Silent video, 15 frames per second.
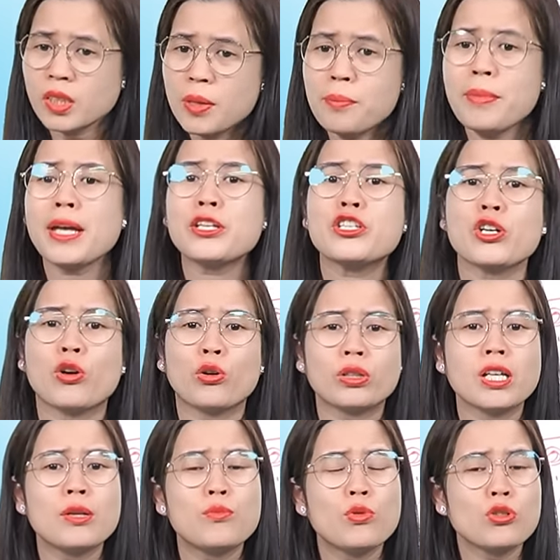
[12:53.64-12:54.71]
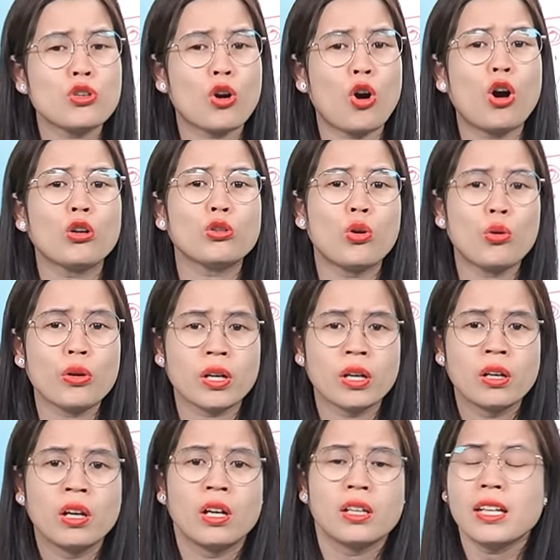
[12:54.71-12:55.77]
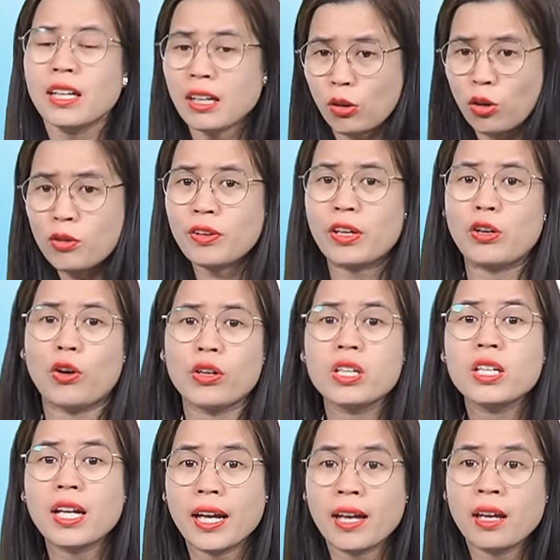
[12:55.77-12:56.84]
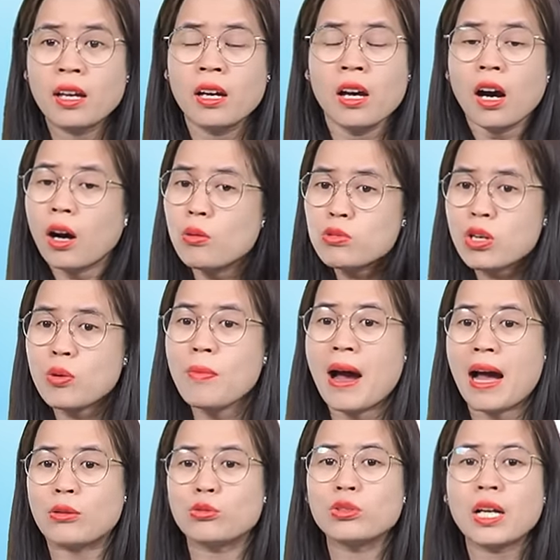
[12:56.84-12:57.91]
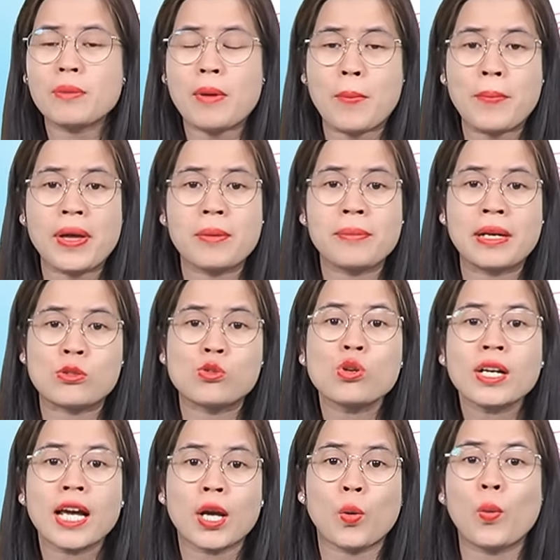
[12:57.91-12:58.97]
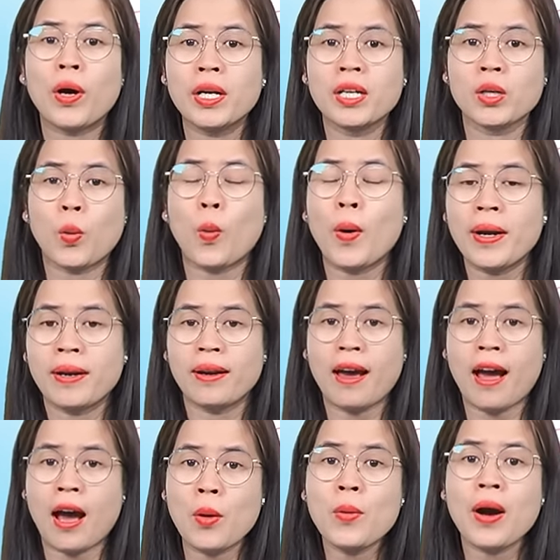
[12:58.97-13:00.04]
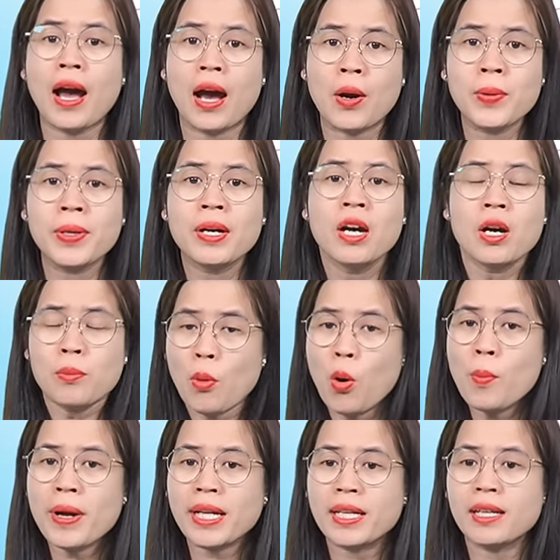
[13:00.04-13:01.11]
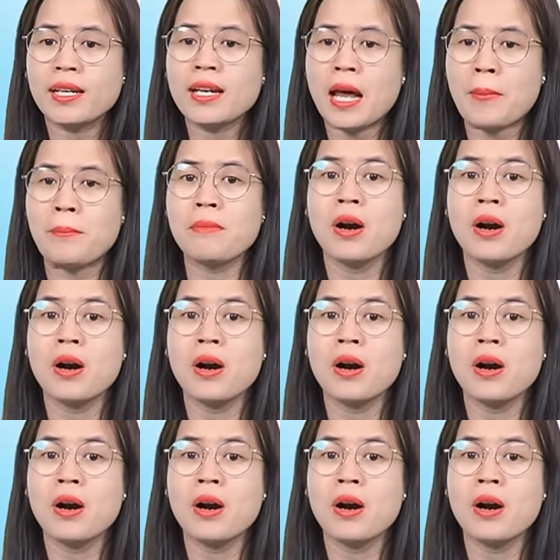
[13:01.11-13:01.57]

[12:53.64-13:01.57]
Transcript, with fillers: mẹ chỉ có tiền mua cho con thôi nên là con phải nói như thế không sao bà suốt ngày bảo mẹ mày suốt ngày quần quần áo áo bố mày thì đi làm